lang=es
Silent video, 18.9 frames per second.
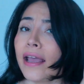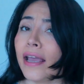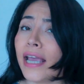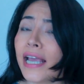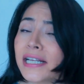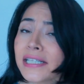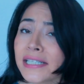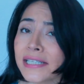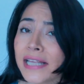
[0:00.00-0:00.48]

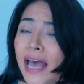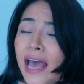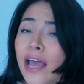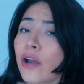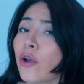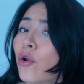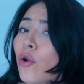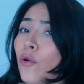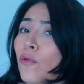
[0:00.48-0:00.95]

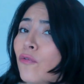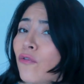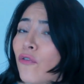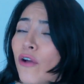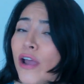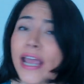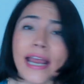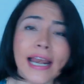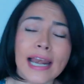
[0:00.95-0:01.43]
Esa no
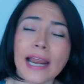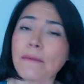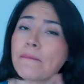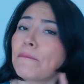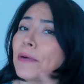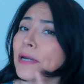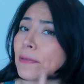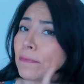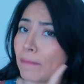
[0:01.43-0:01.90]
fue
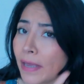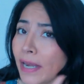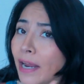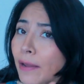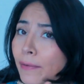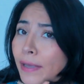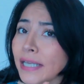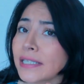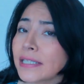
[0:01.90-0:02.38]
la
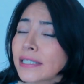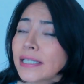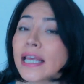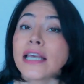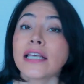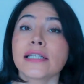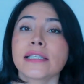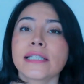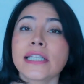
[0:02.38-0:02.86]
primera vez,
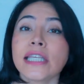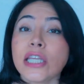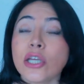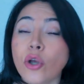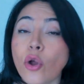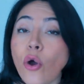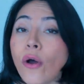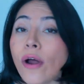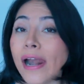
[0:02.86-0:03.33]

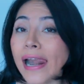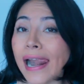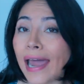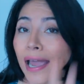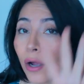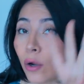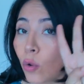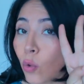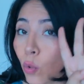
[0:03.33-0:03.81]
sino
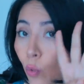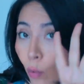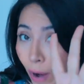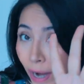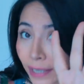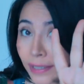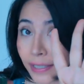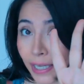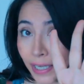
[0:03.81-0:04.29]
la
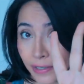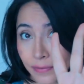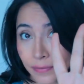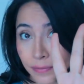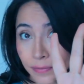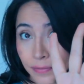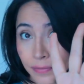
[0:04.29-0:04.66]
cuarta